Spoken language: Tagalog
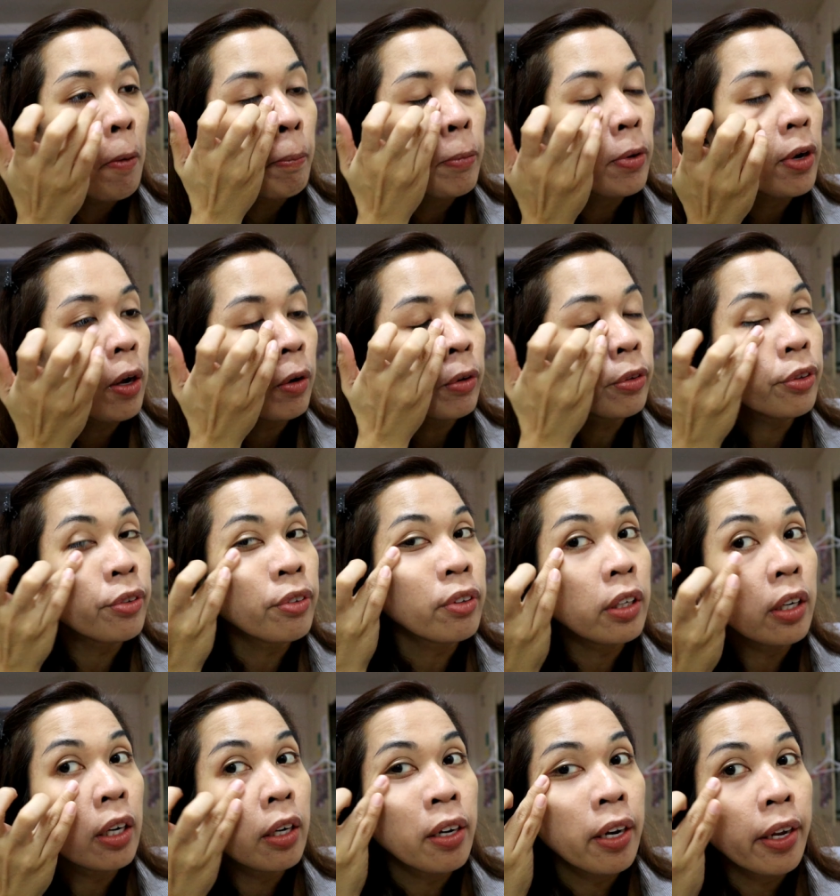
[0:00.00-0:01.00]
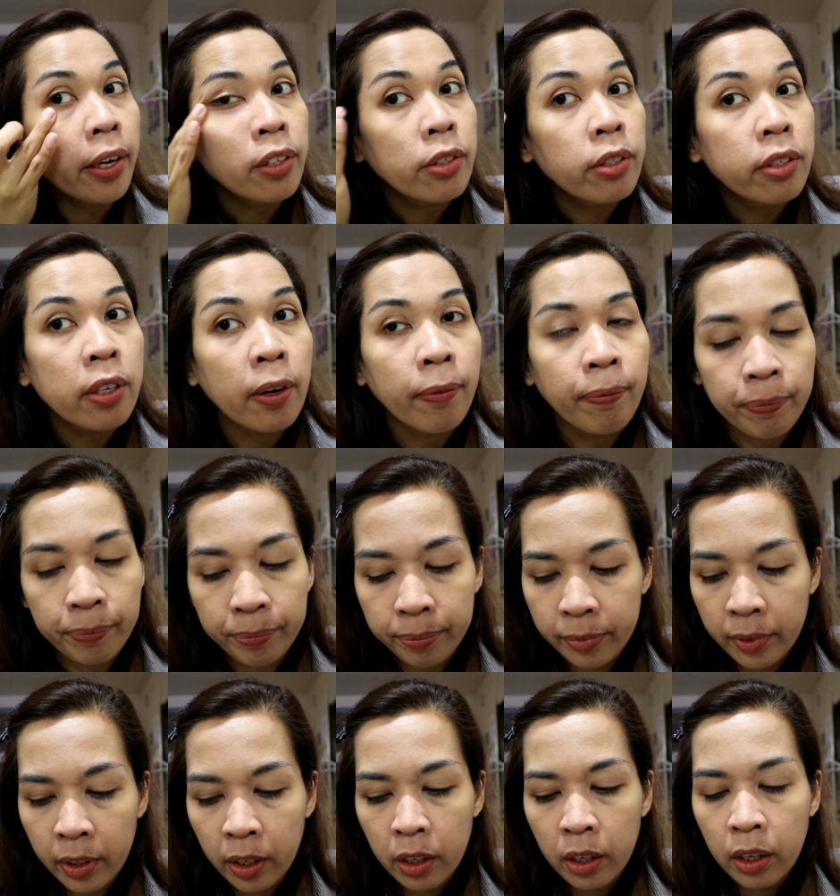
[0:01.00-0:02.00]
Hindi ko na-realize.
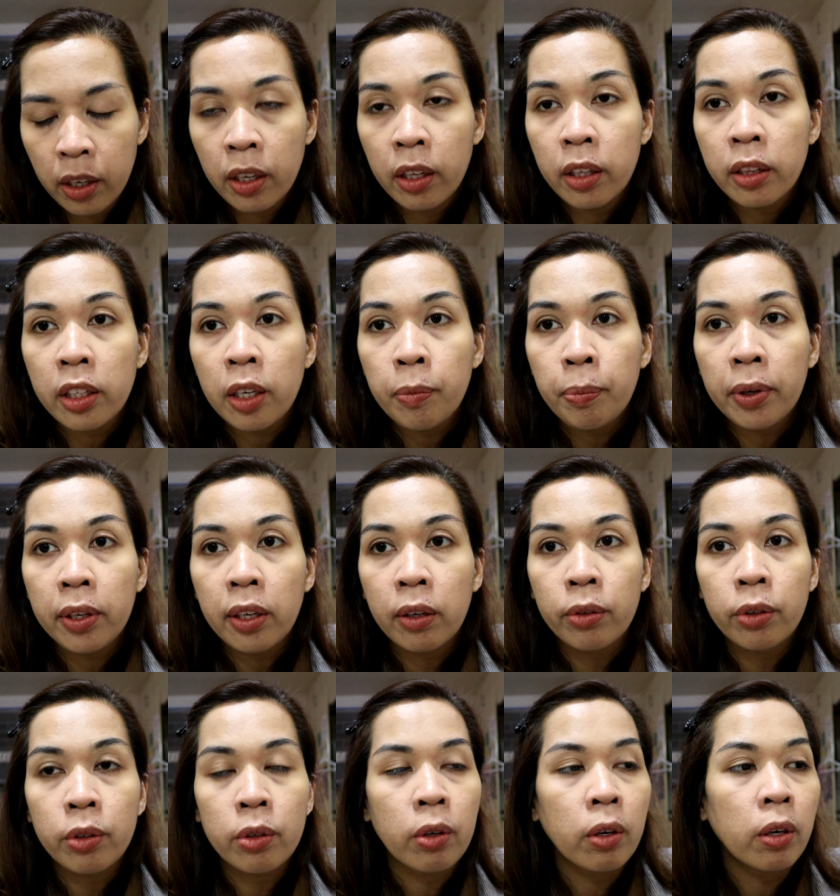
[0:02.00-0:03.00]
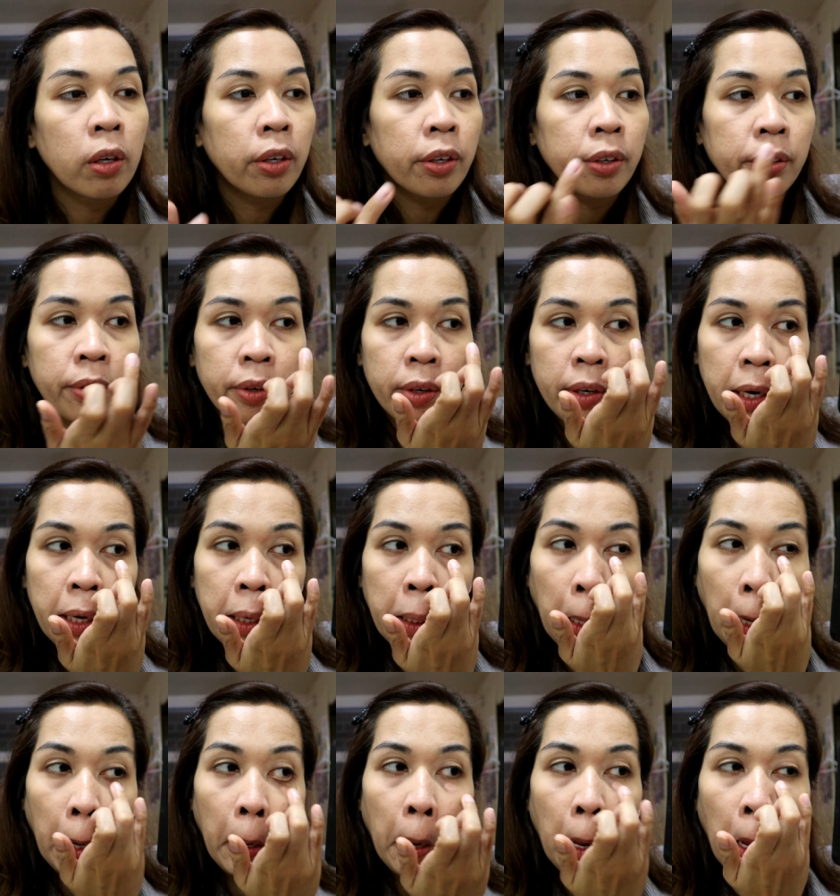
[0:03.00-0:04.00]
Hindi pa lang color correct.